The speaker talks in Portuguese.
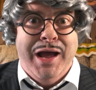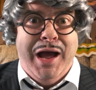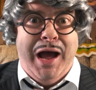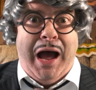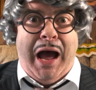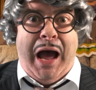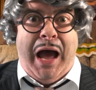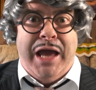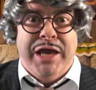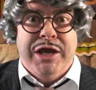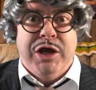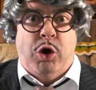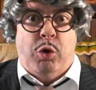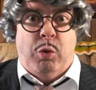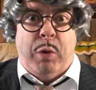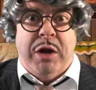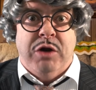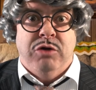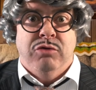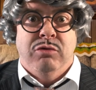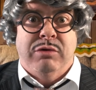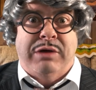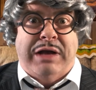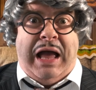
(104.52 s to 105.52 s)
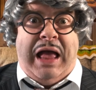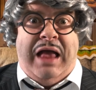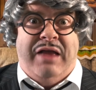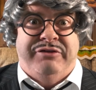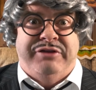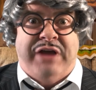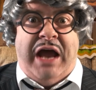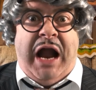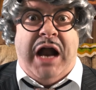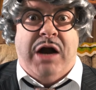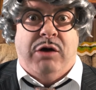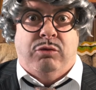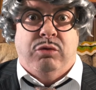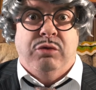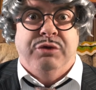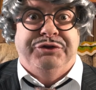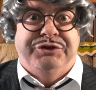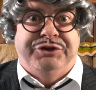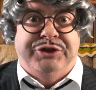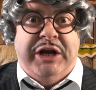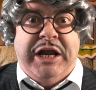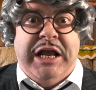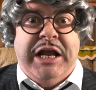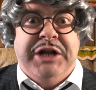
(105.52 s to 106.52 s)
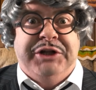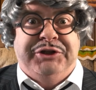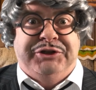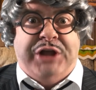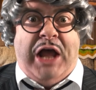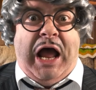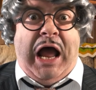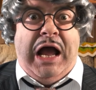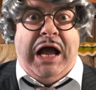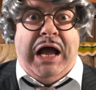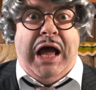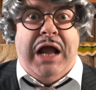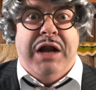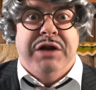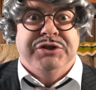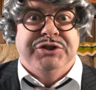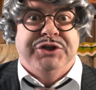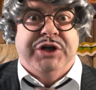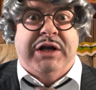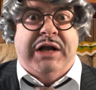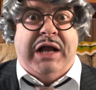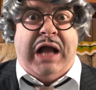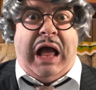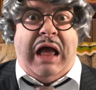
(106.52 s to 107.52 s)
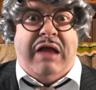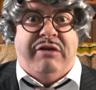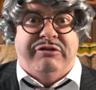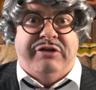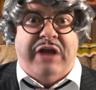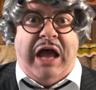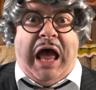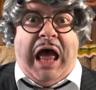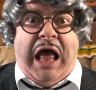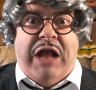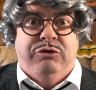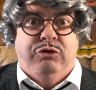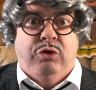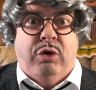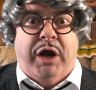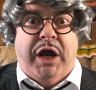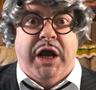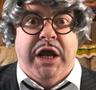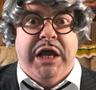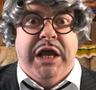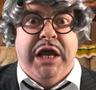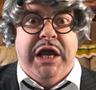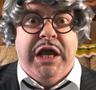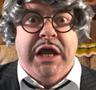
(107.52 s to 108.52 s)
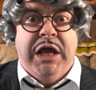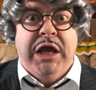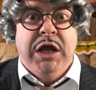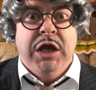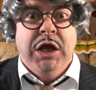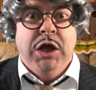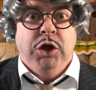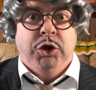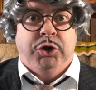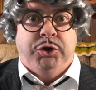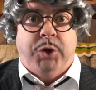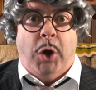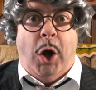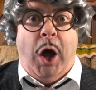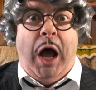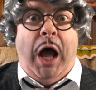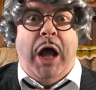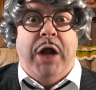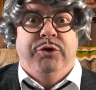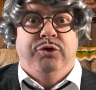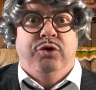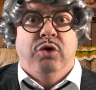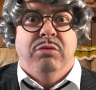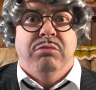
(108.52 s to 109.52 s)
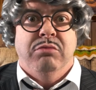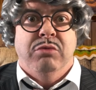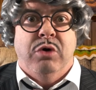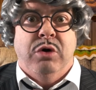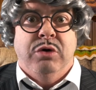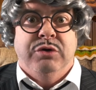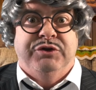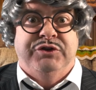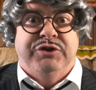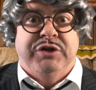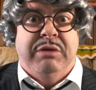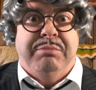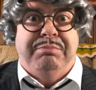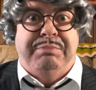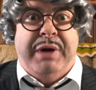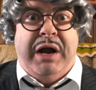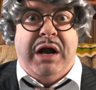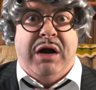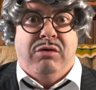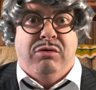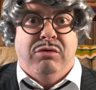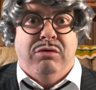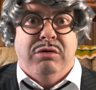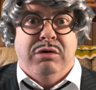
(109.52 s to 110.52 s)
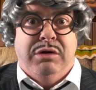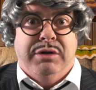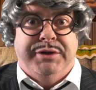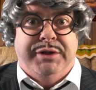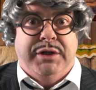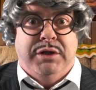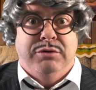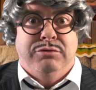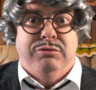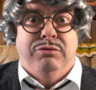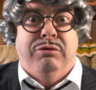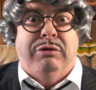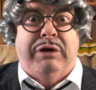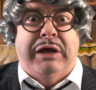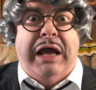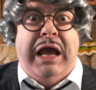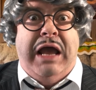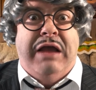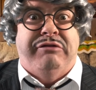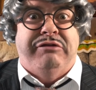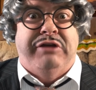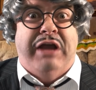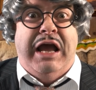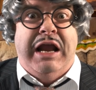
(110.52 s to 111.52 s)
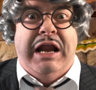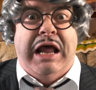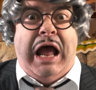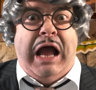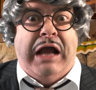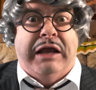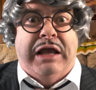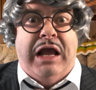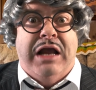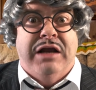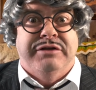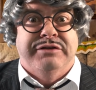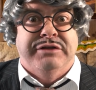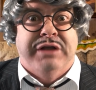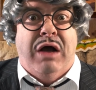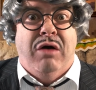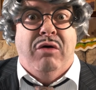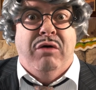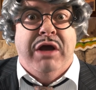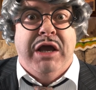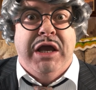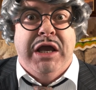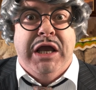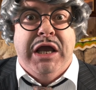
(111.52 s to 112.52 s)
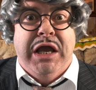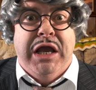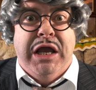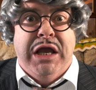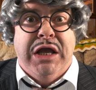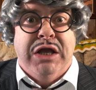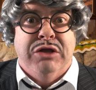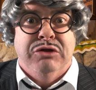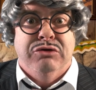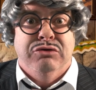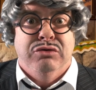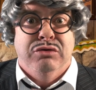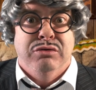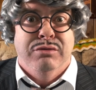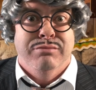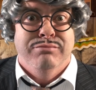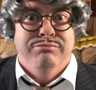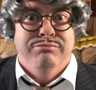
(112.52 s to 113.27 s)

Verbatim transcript: Aí quando um casar com 30 anos de casado ri, todo mundo se pergunta do que será que estão rindo.